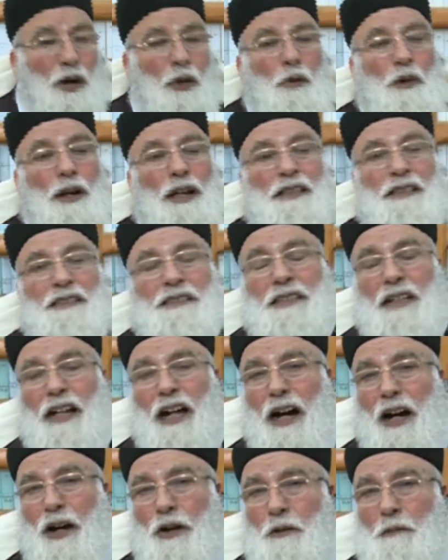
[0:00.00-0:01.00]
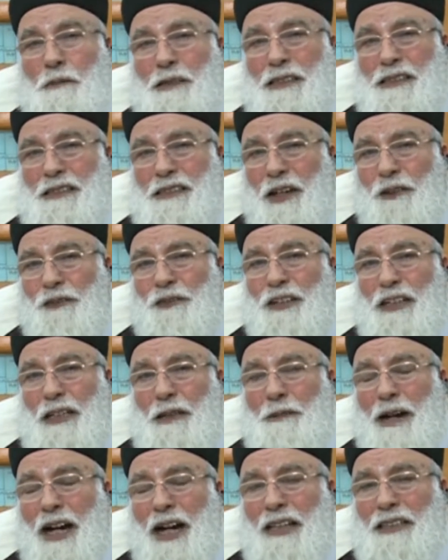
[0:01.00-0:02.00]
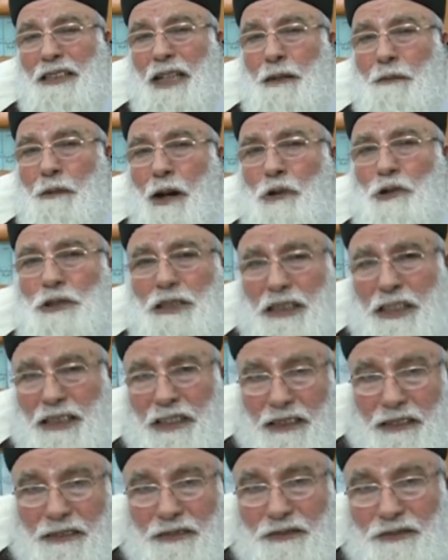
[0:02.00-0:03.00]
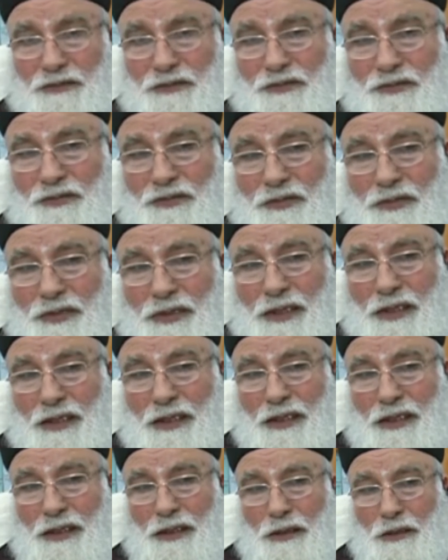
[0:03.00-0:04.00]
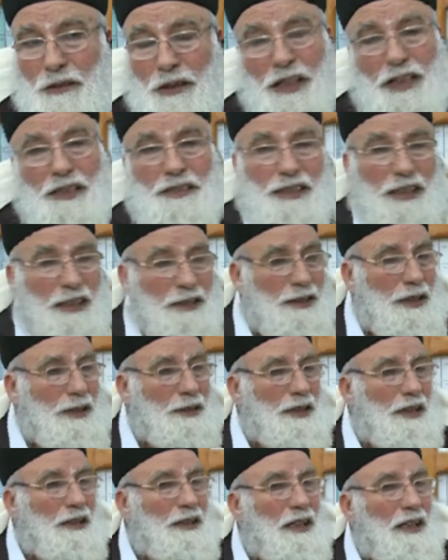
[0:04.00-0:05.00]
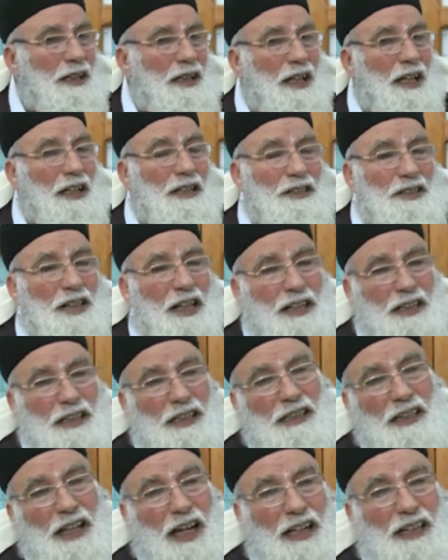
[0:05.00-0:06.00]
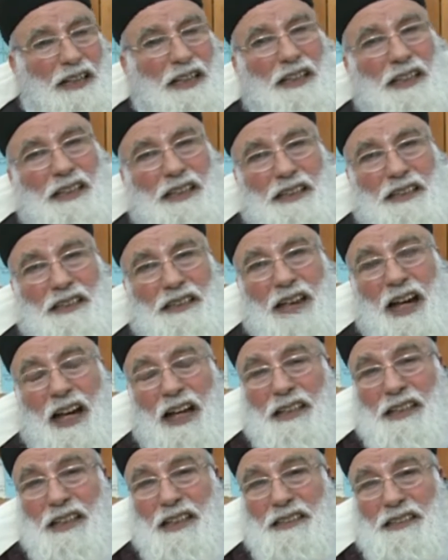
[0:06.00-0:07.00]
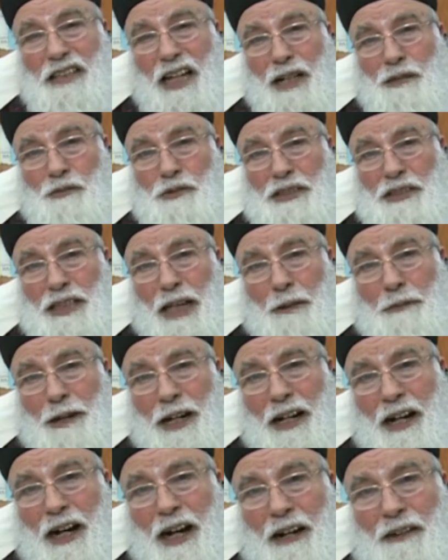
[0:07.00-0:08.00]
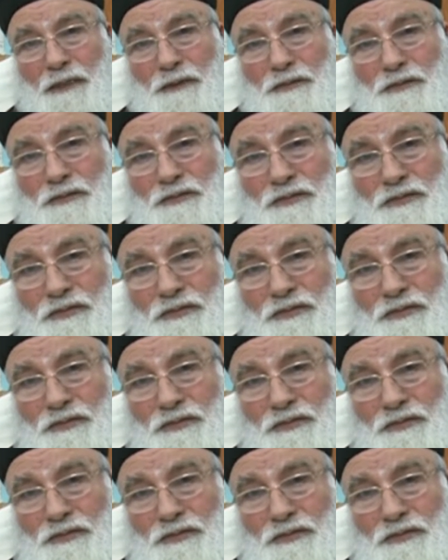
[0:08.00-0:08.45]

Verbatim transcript: هو الإسراع بالدفن بعد الموت وليس الجري يعني كأنك داير مسابقة نعم.